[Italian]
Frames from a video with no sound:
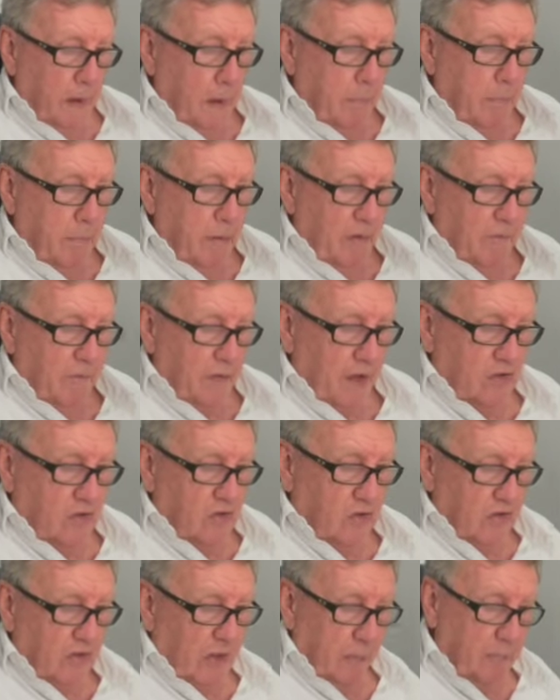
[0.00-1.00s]
per farci
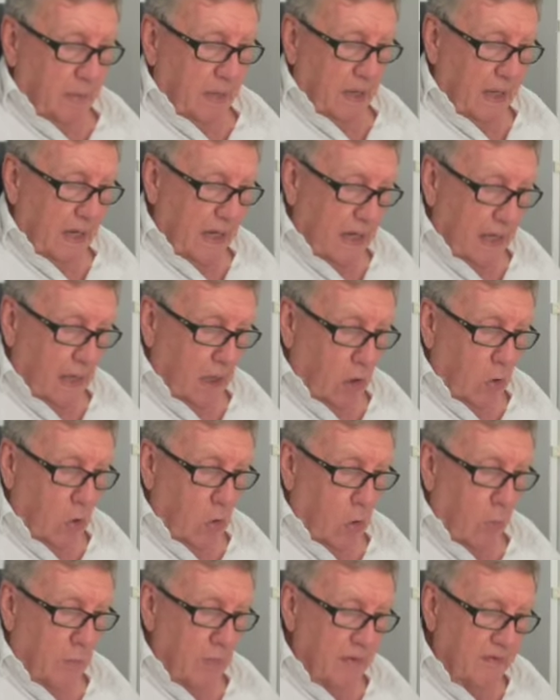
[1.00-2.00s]
sapere
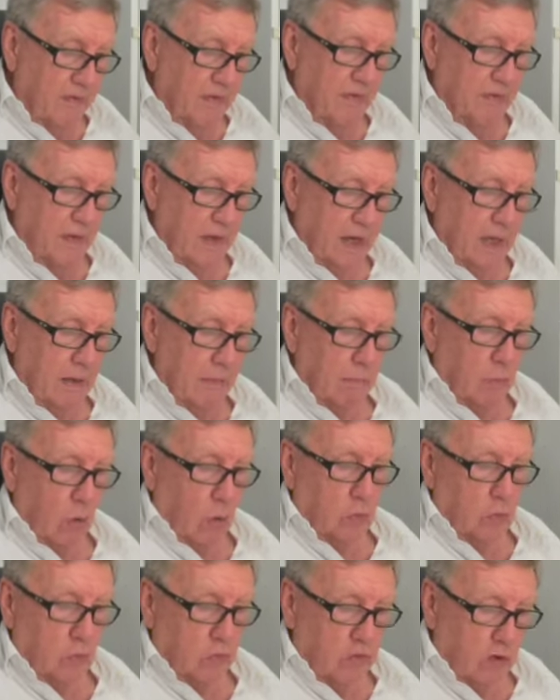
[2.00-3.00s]
come vivere in
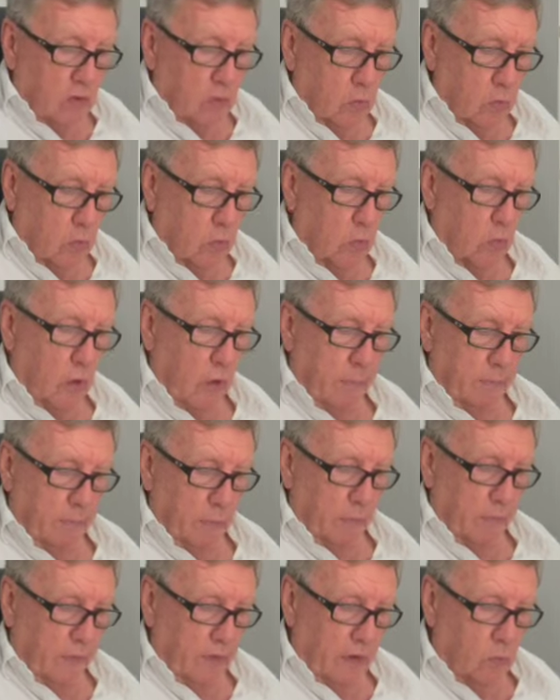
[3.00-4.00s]
modo sicuro e
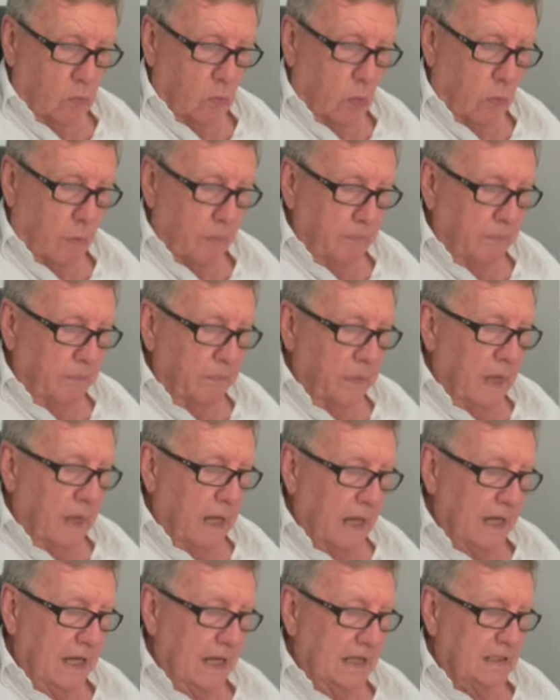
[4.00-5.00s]
proficuo.
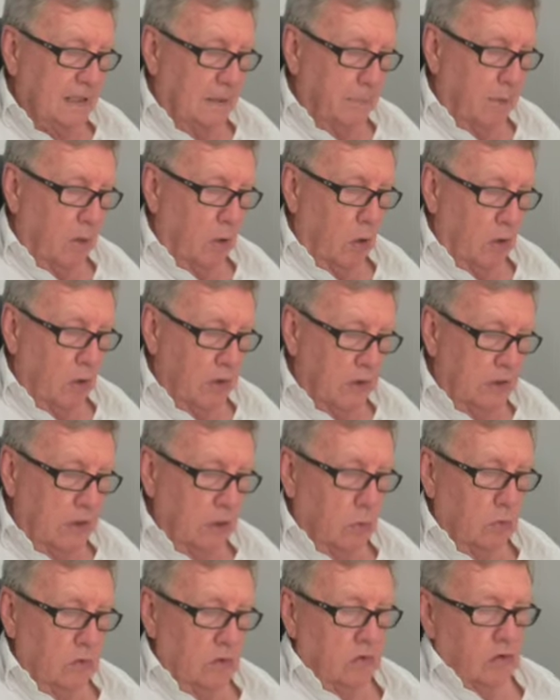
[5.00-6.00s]
In altre parole,
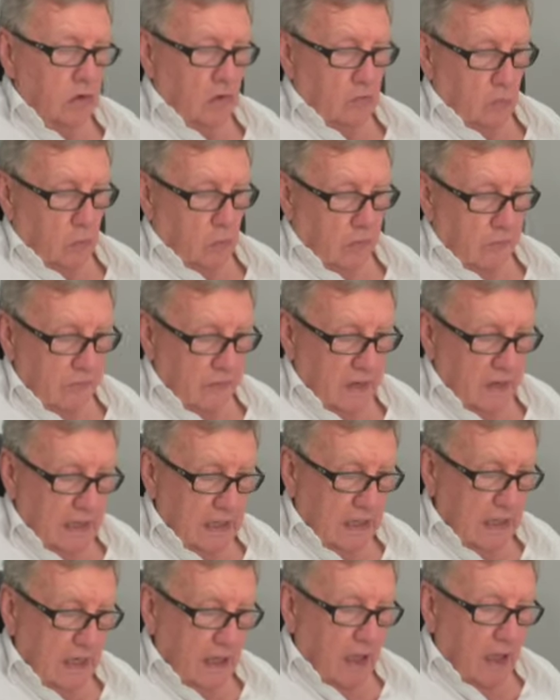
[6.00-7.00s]
Dio dice ai suoi
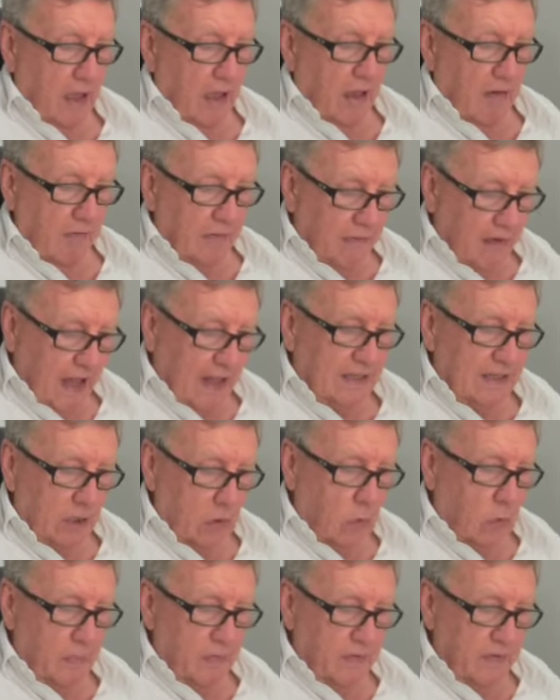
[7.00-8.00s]
figli, fate
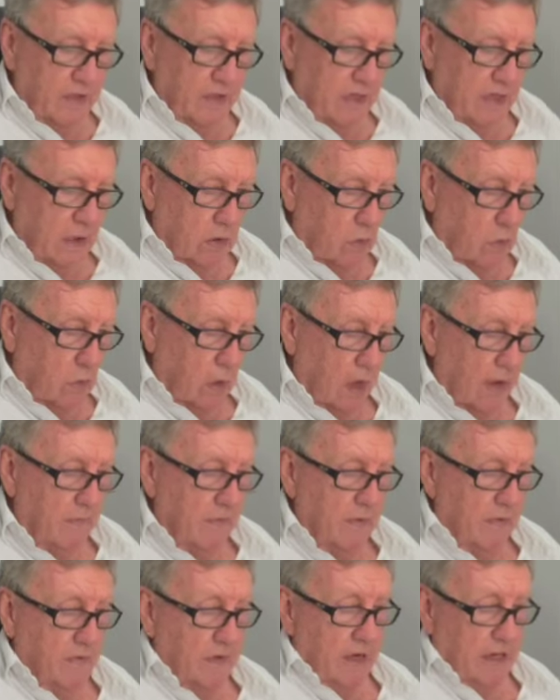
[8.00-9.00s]
come vi dico e
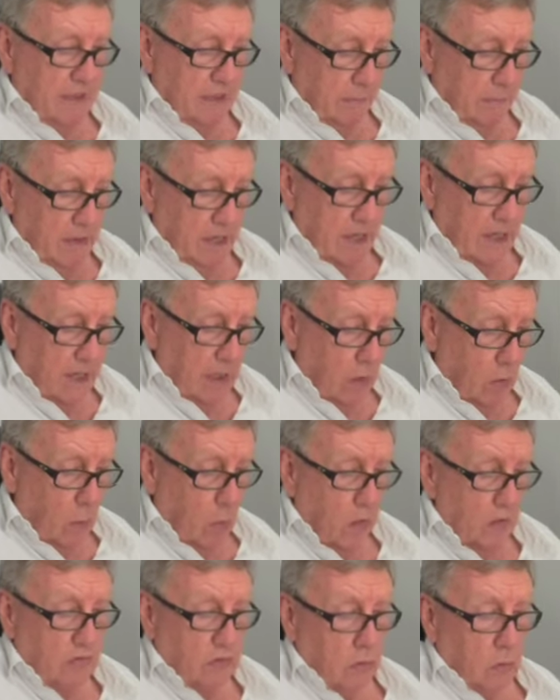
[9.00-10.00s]
vivrete bene, o
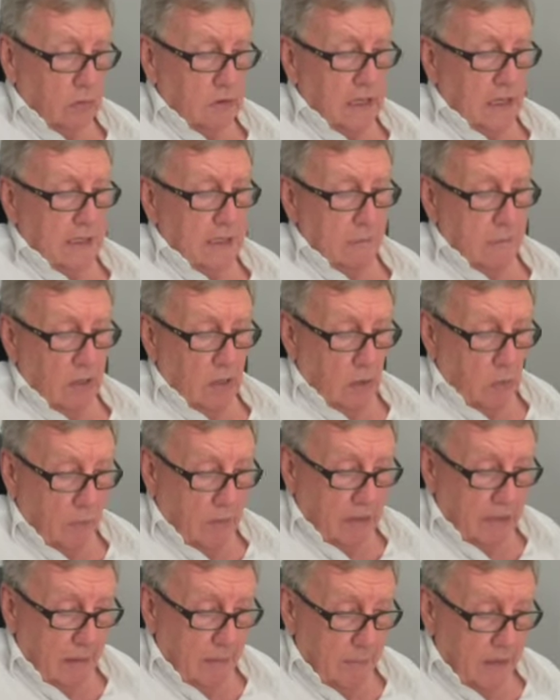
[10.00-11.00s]
ascoltate i miei
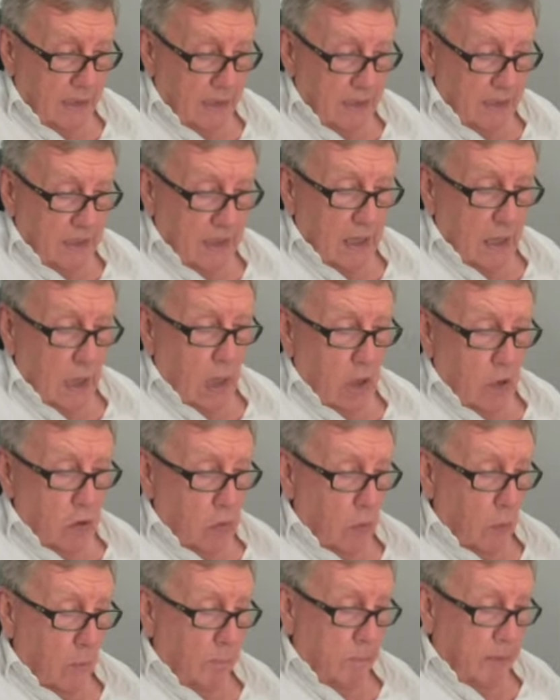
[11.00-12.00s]
comandamenti,
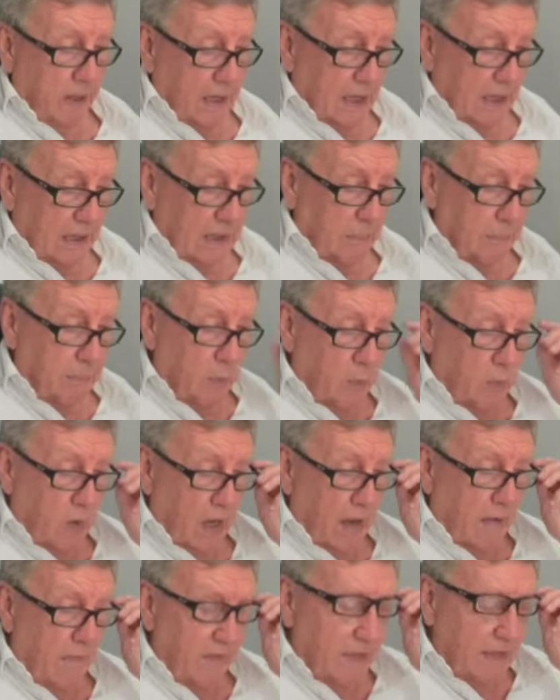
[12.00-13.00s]
non peccate più
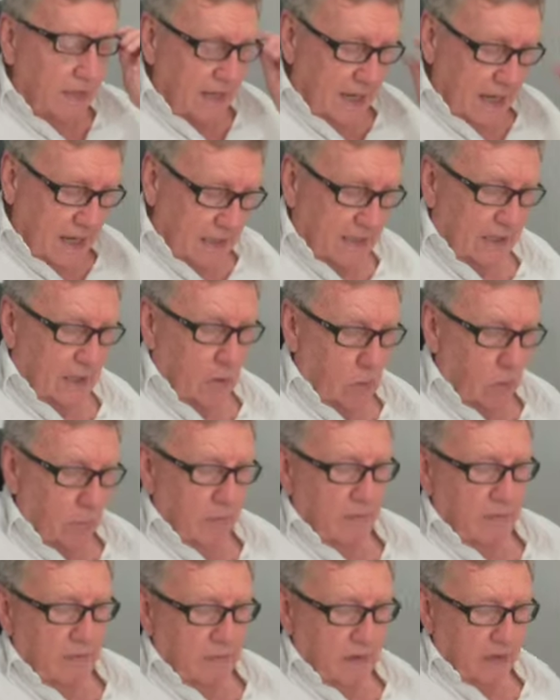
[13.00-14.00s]
e vedrete come
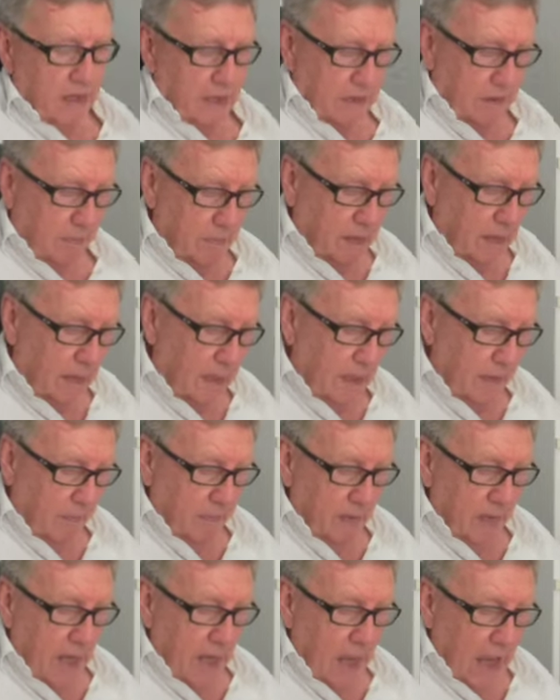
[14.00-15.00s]
vivrete bene.
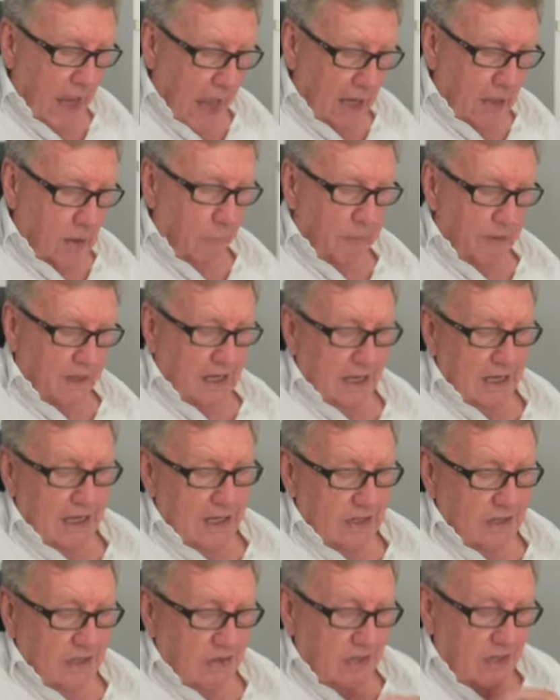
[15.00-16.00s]
Ecco perché gli
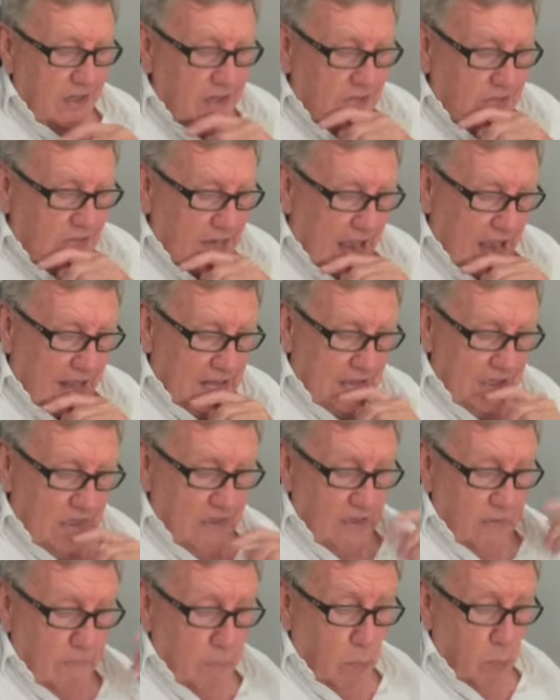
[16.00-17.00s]
insensati
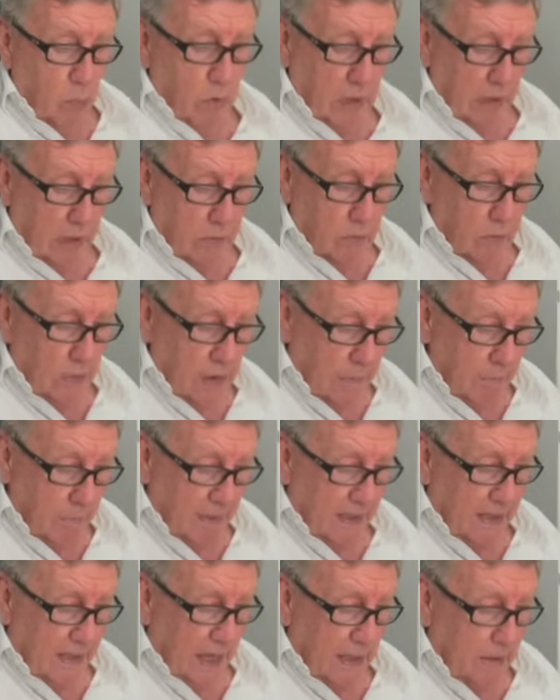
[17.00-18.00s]
si burlano del
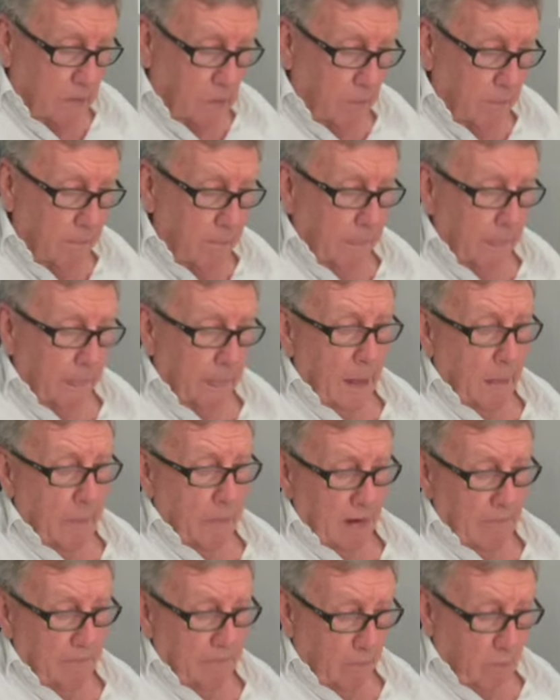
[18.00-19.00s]
peccato, ma
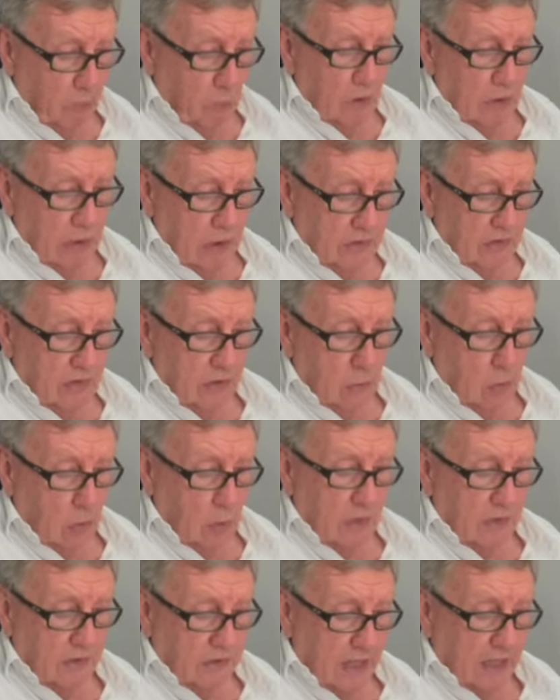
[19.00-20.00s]
il favore del Signore
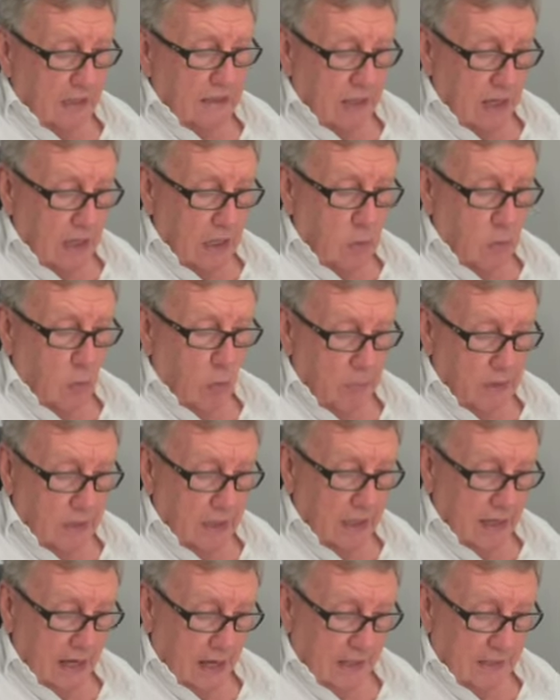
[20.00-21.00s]
sta tra gli uomini
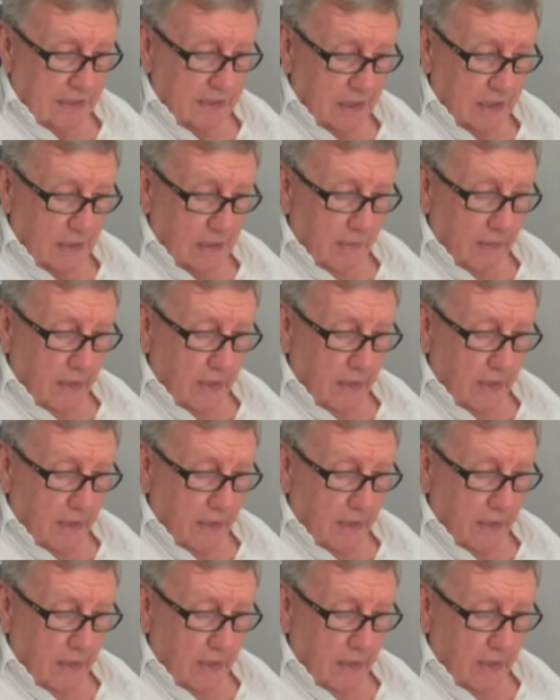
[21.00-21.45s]
retti.